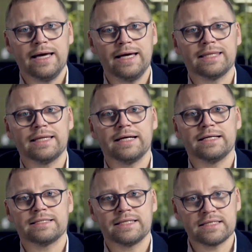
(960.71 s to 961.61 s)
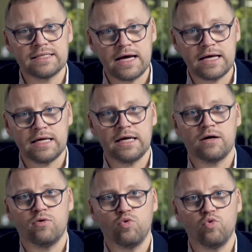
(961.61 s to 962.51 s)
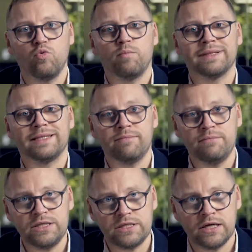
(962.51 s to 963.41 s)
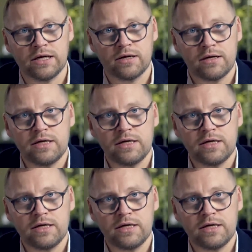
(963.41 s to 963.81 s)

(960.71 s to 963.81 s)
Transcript: Это создание у потребителя